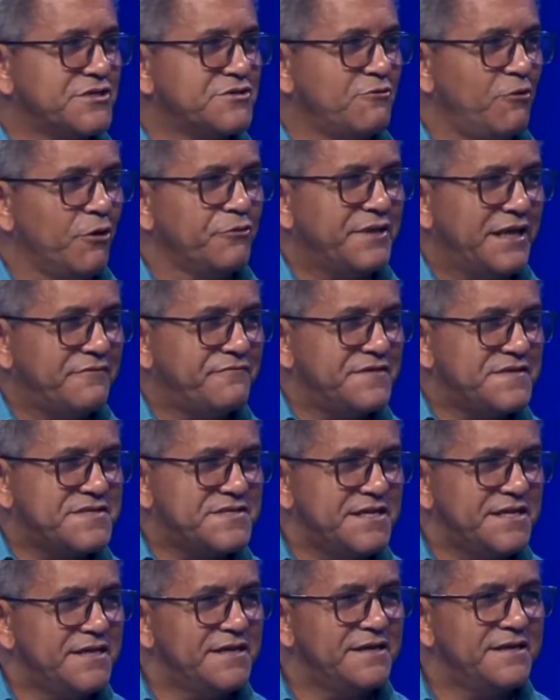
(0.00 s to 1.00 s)
qual deve
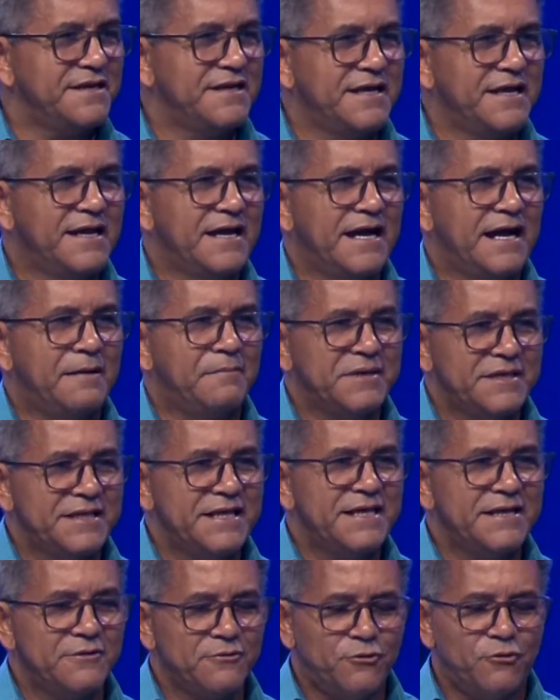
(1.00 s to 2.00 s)
ser a
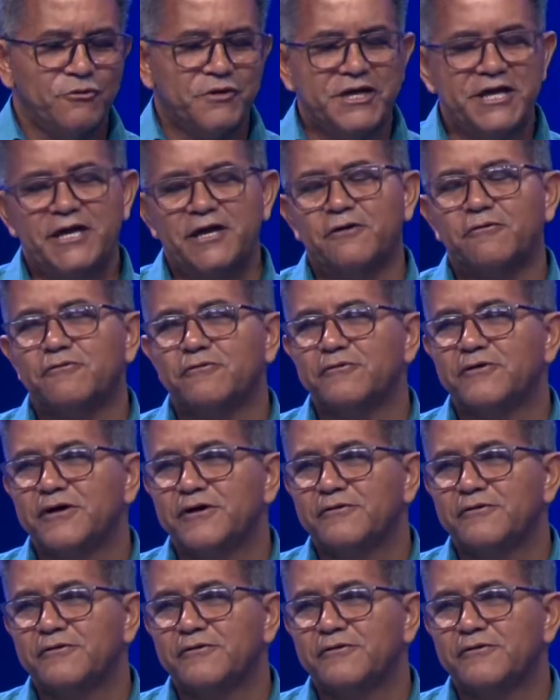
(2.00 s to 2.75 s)
maneira com que eu